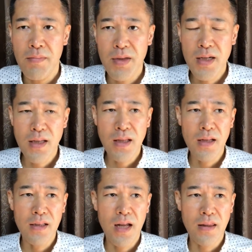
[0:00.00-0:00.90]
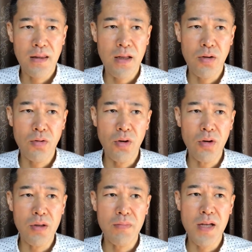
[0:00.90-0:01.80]
味方になってるよ
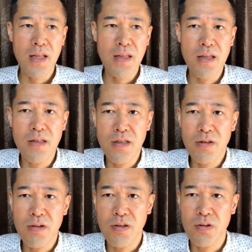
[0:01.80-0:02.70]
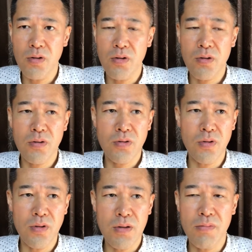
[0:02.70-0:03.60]
うに見えて実はそ
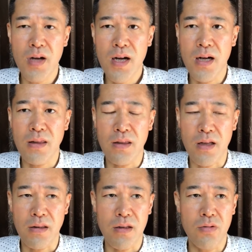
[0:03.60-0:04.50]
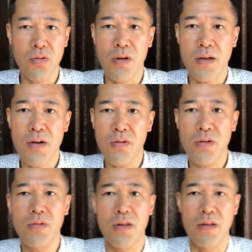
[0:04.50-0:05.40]
うでもなかったっていう人が結構
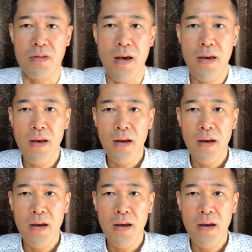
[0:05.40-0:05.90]
いるんですね。